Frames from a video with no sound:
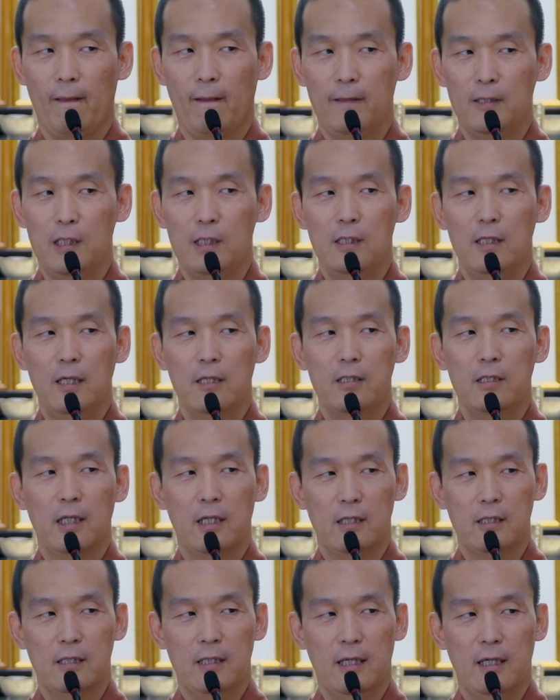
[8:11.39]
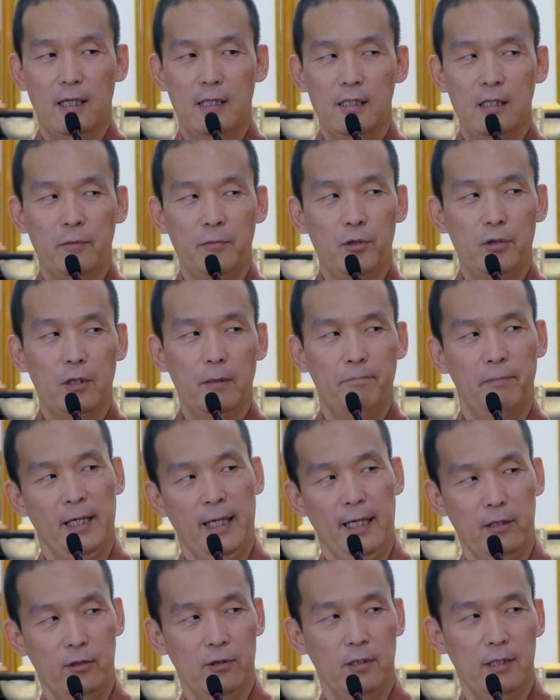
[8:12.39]
其实要想一下，还是你们觉得本
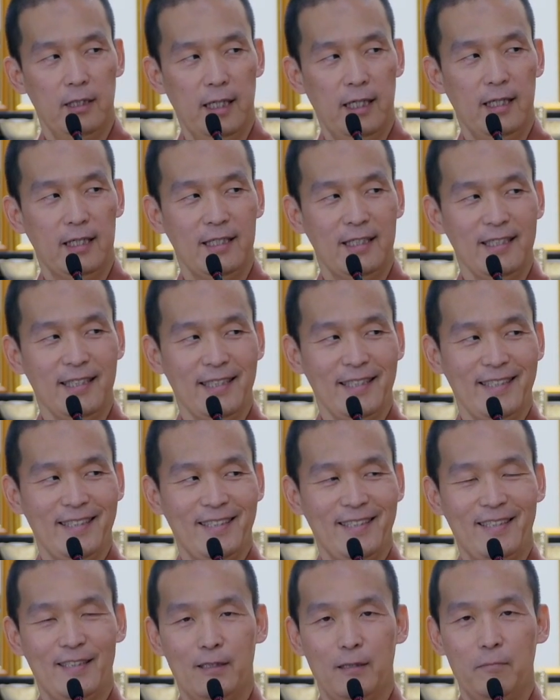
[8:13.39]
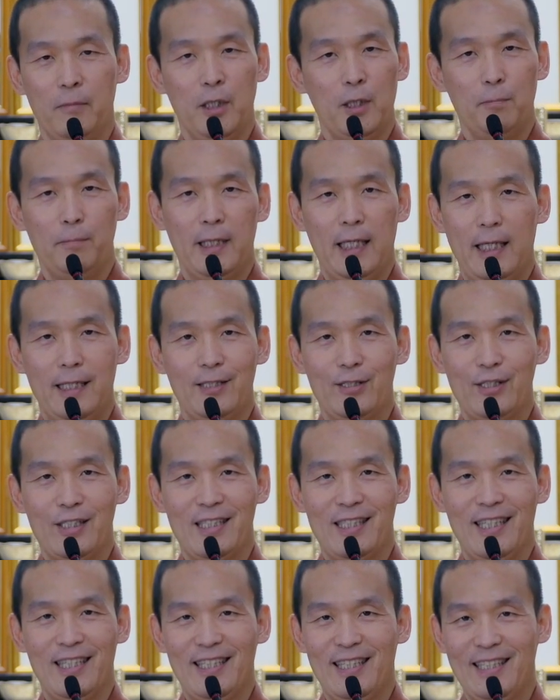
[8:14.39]
来就是这样？没有，本来就是
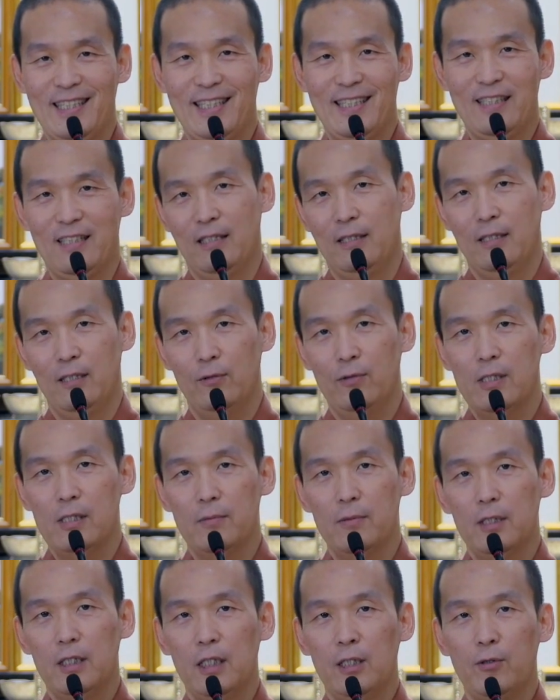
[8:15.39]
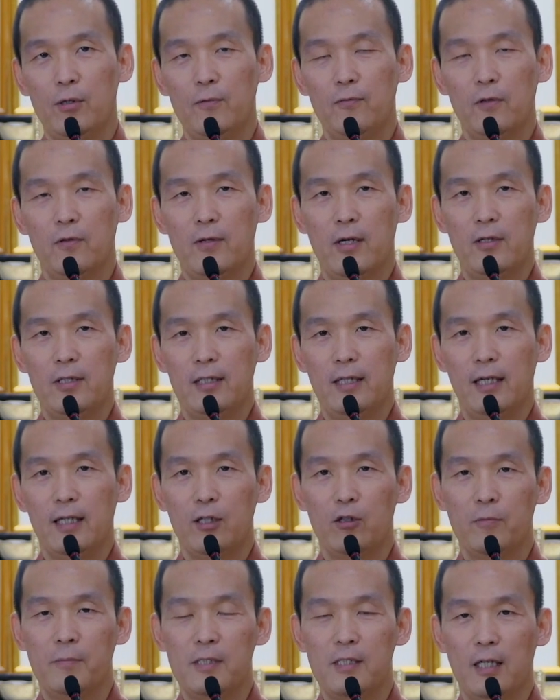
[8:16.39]
这样的。为什么听闻佛法会带给
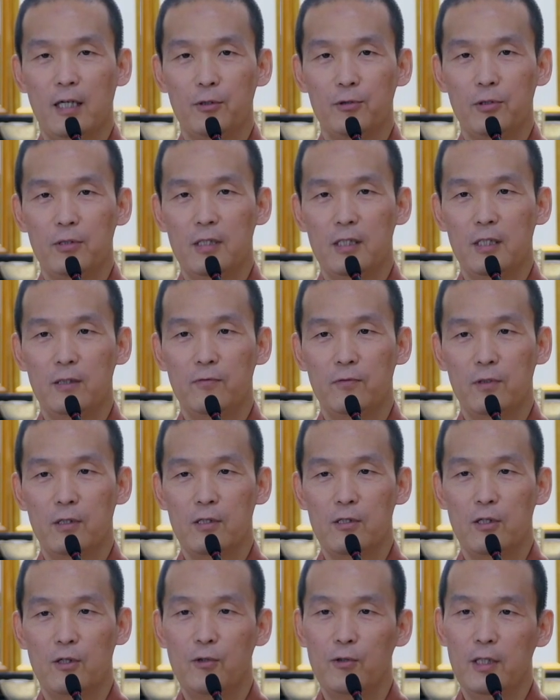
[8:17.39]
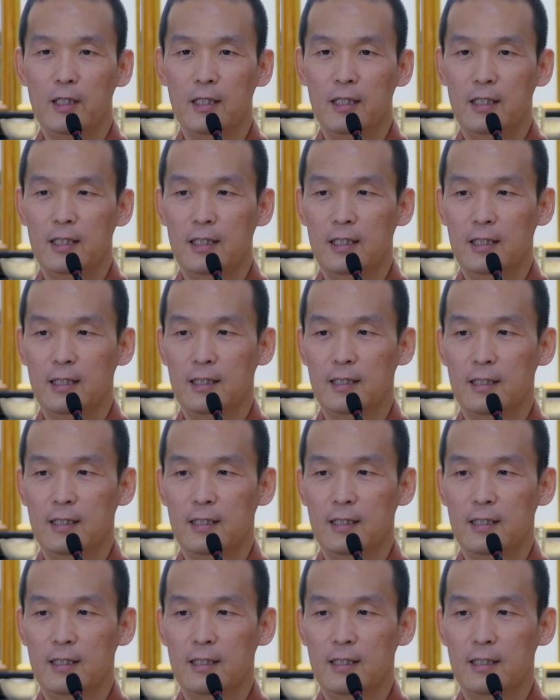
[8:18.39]
我们找寻幸福的聪慧呢？